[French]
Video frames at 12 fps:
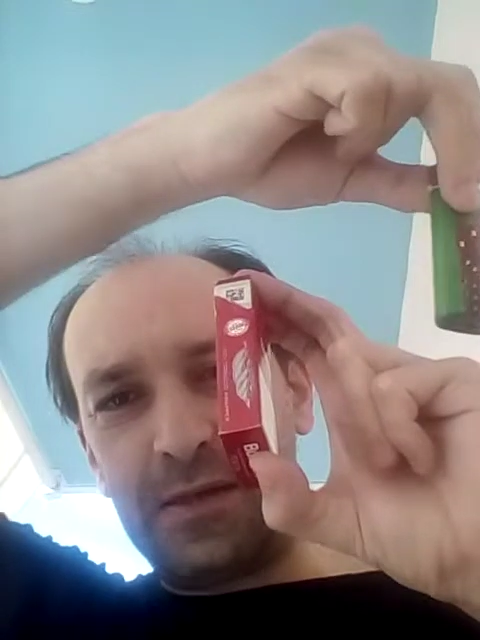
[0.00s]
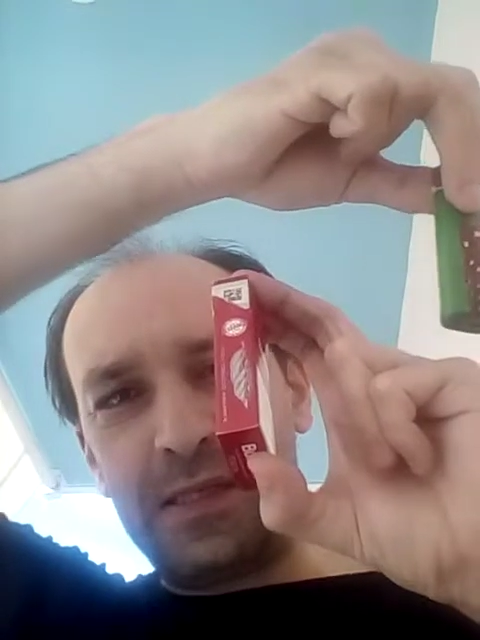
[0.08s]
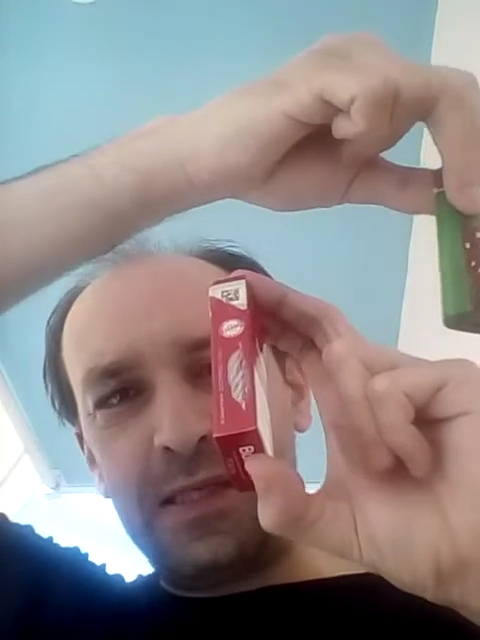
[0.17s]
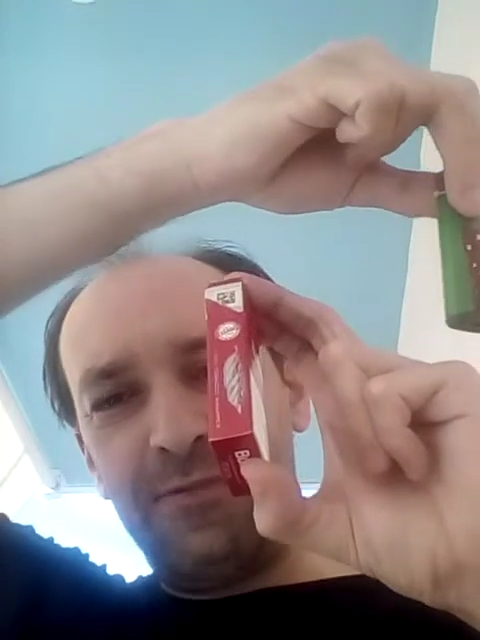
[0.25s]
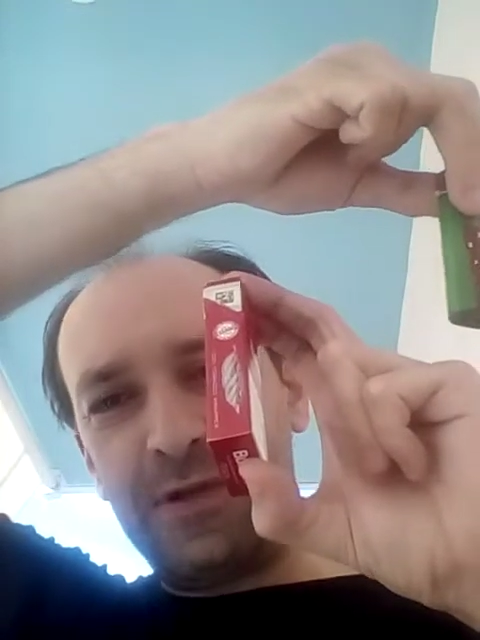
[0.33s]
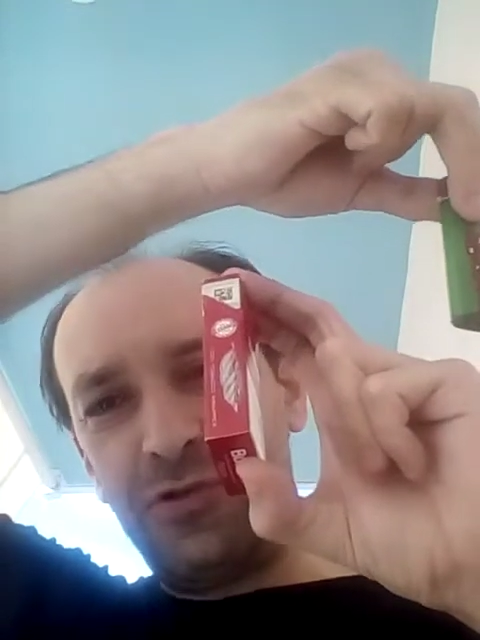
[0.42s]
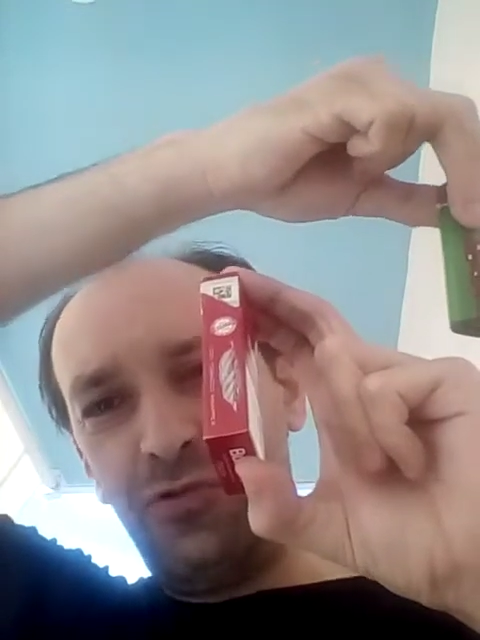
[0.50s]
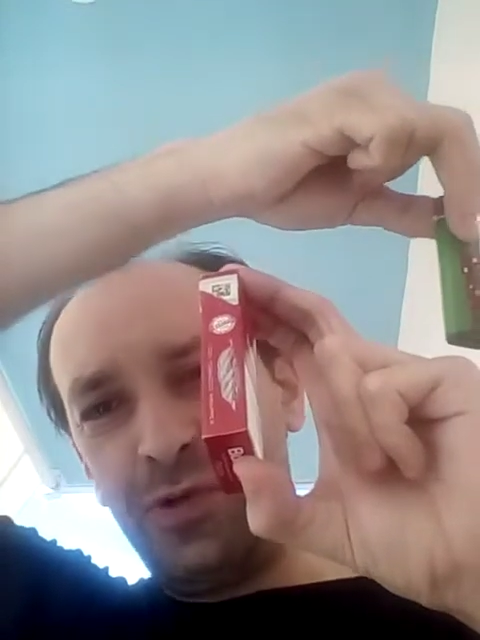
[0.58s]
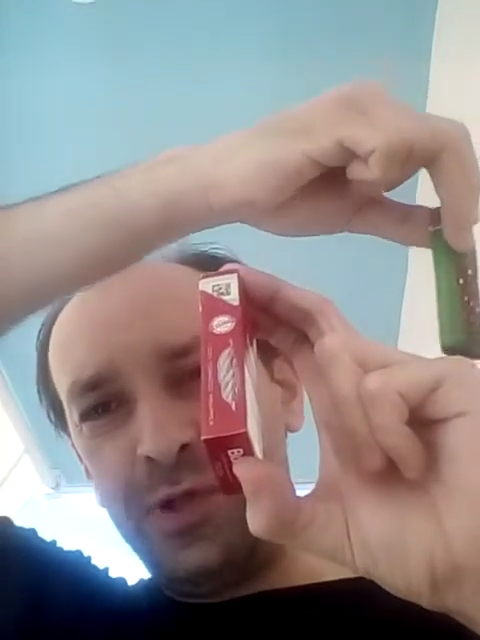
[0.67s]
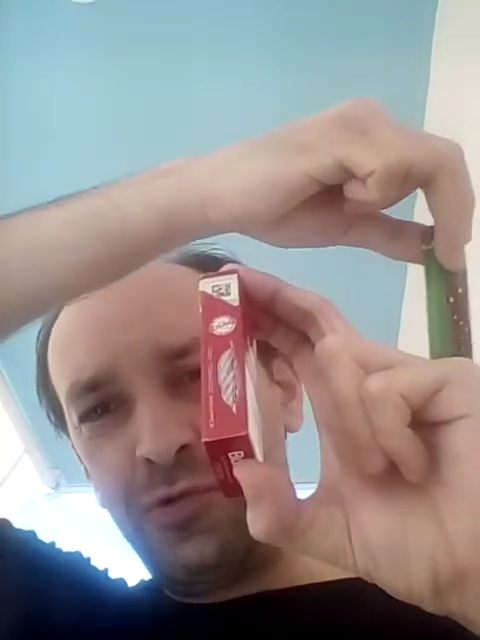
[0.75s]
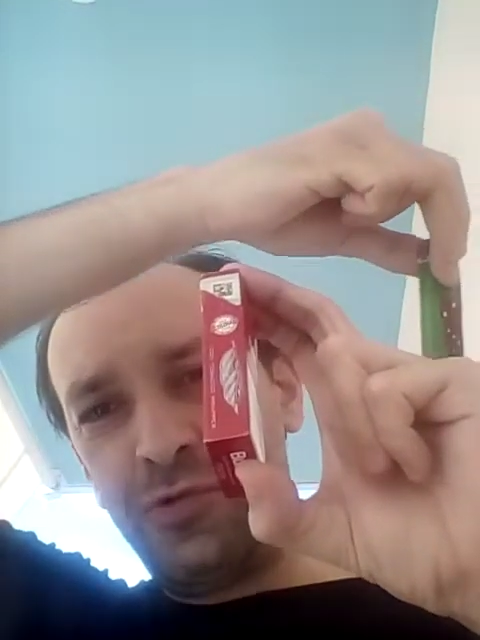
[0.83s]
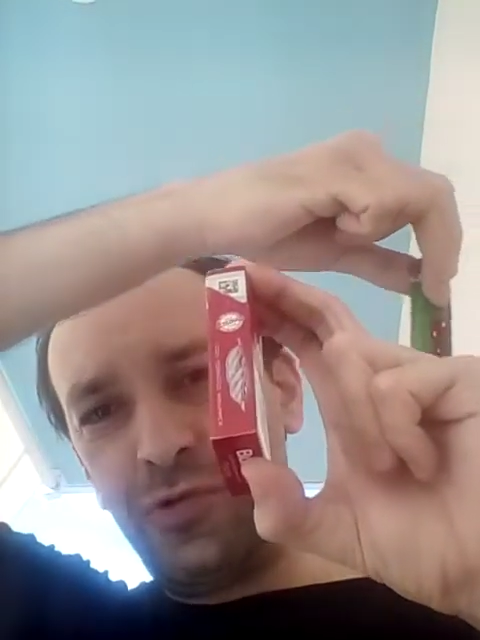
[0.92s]
qui va
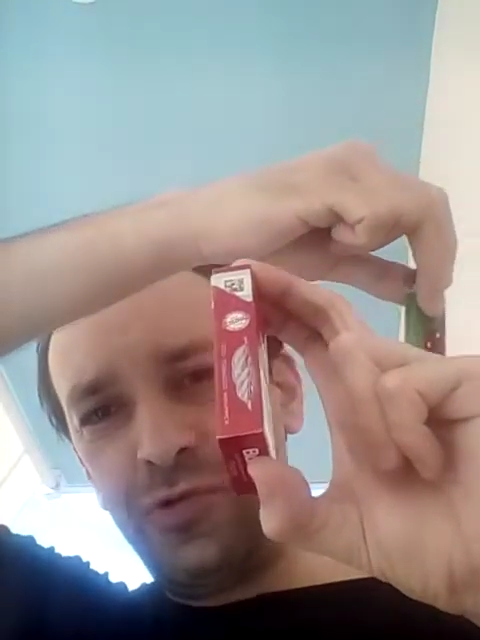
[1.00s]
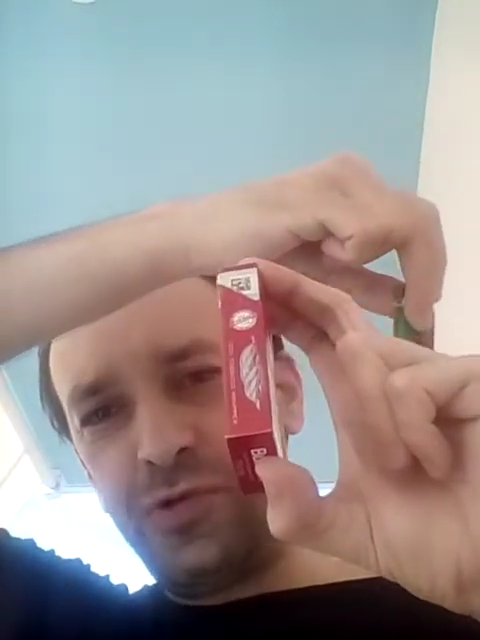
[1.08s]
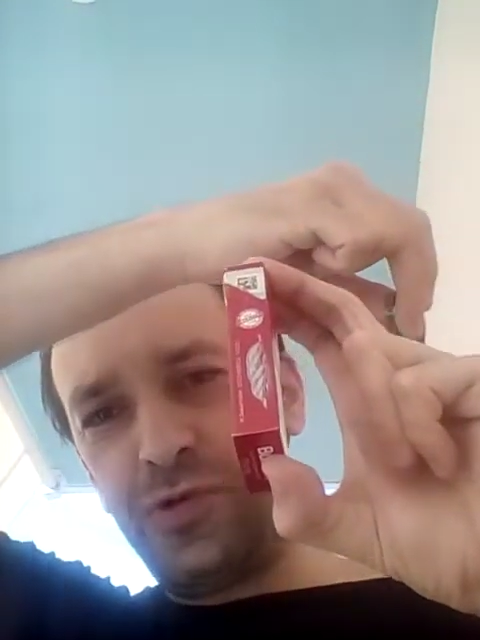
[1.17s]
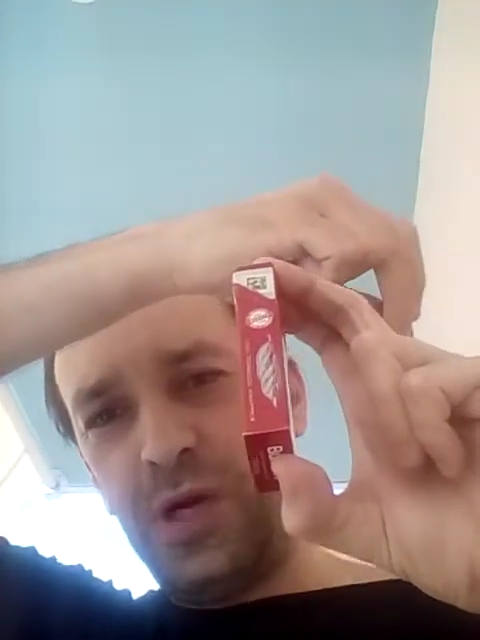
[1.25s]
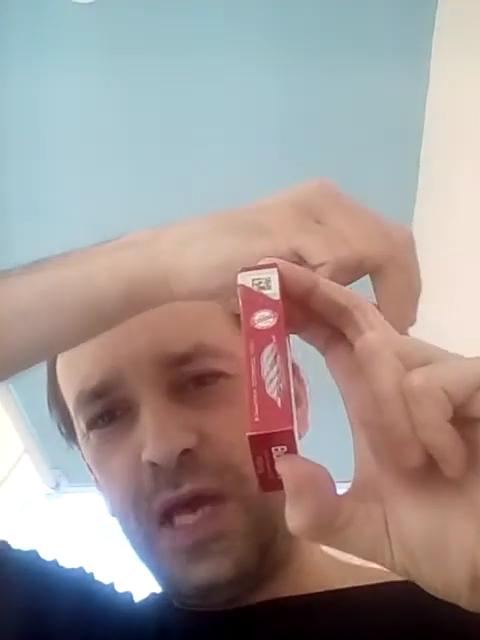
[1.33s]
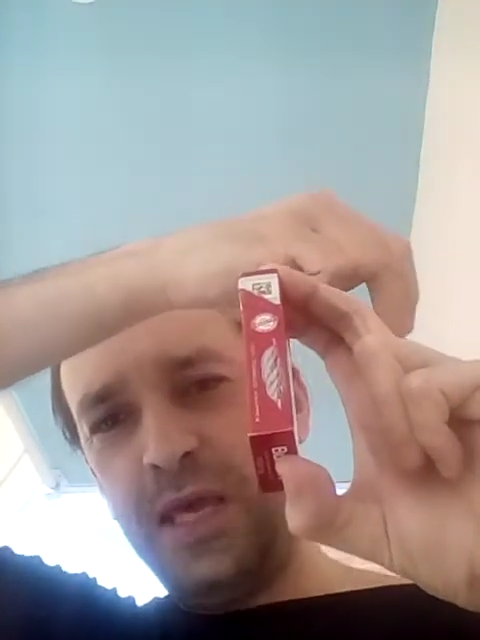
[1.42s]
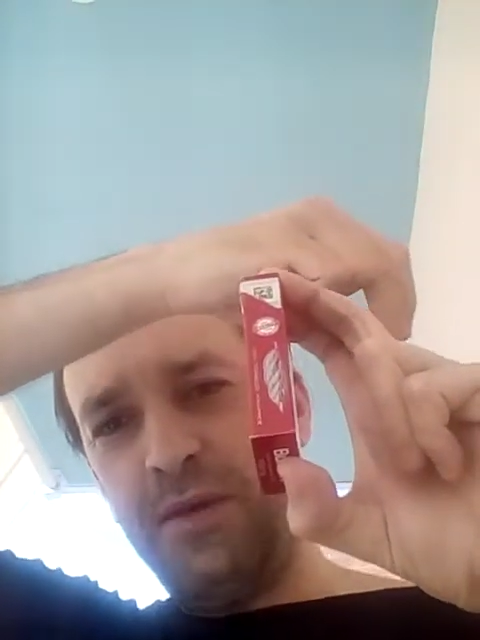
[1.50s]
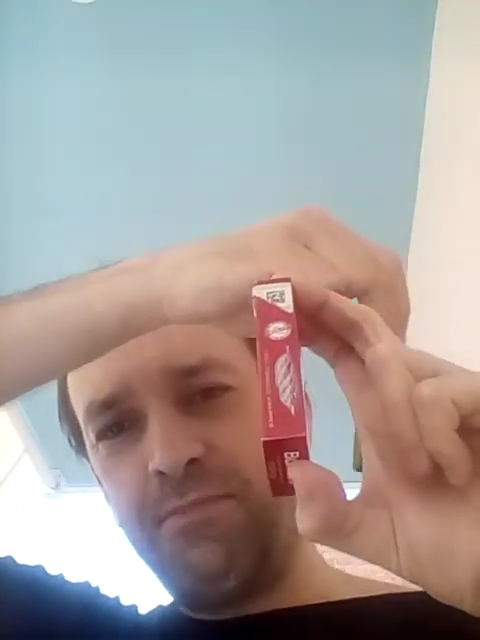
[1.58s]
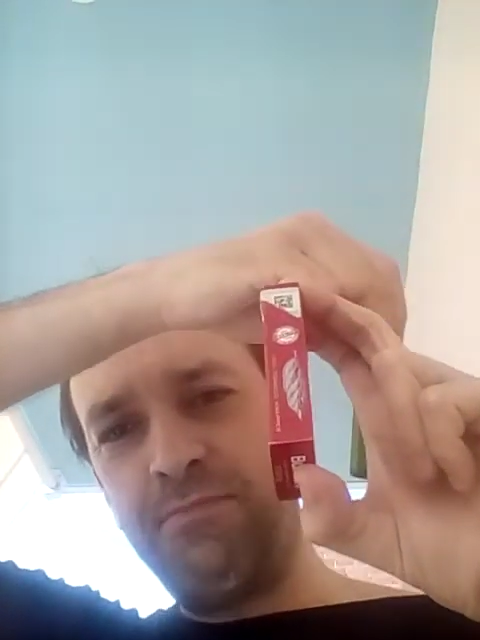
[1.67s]
tourner autour du Soleil,